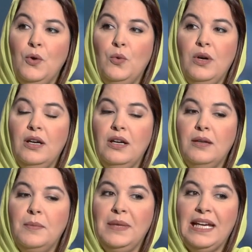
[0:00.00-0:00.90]

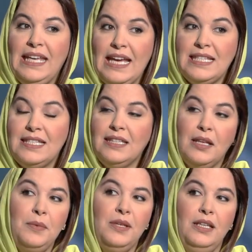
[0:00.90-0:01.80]
ومقياس
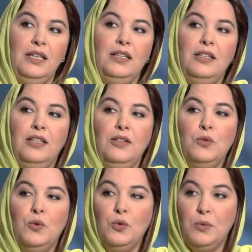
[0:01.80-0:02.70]
طبيعي
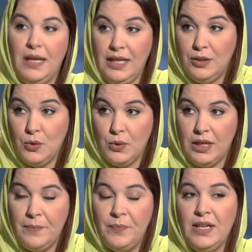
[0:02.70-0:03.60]
لنهوض بأي
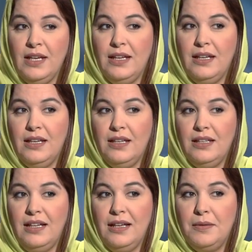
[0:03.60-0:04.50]
دولة
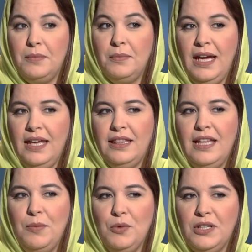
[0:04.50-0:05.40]
بحيث
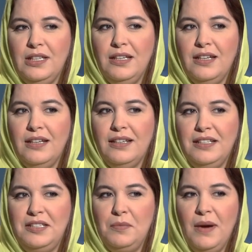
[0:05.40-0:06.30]
لا يمكن
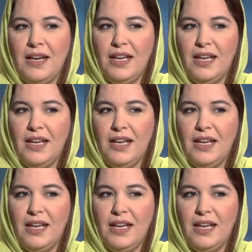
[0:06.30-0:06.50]
اعتبار